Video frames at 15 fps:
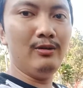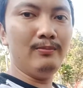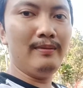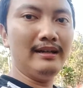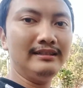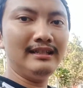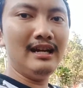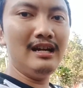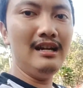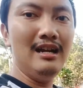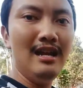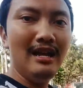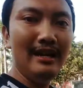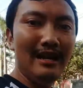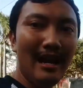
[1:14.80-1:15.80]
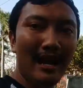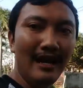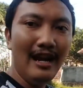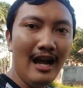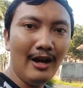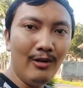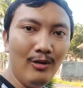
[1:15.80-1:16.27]
aku pasang
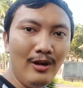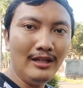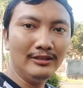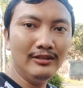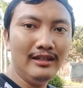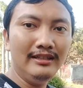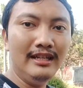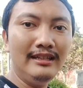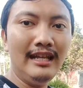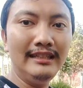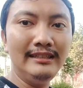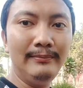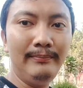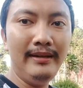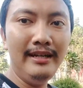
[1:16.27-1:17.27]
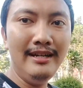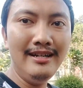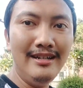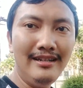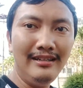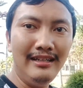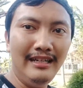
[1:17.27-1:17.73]
dan aku langsung aja tancepin
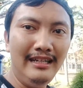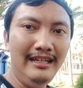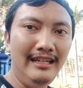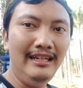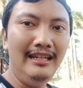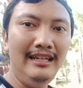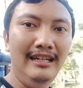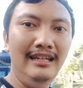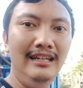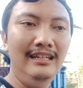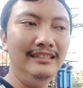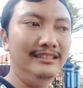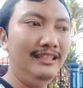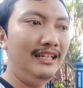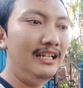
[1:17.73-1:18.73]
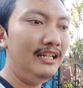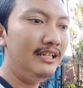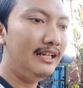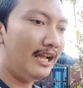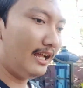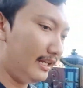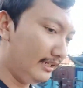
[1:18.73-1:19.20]
di sini
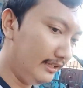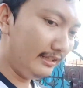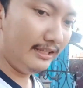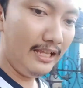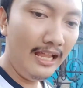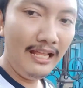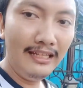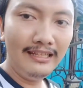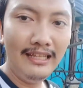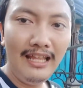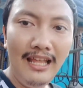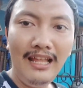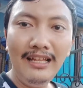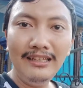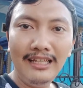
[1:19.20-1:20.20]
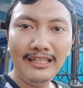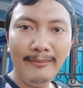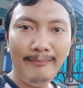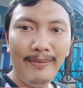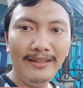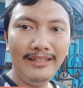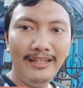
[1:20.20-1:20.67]
dan
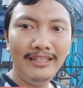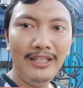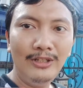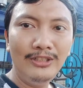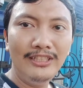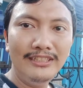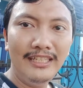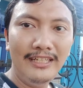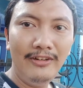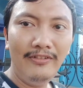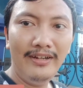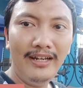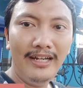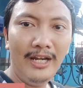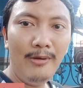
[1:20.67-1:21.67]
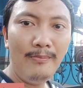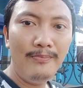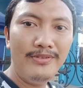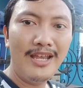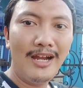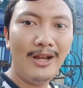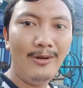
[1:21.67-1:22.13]
tetap pantengin terus di channel Pandaneo.
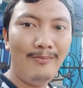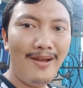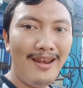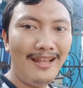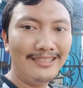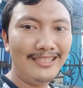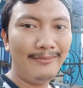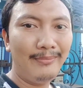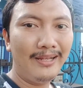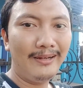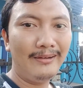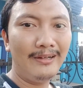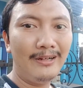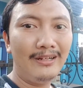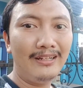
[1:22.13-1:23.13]
Jangan lupa like, subscribe,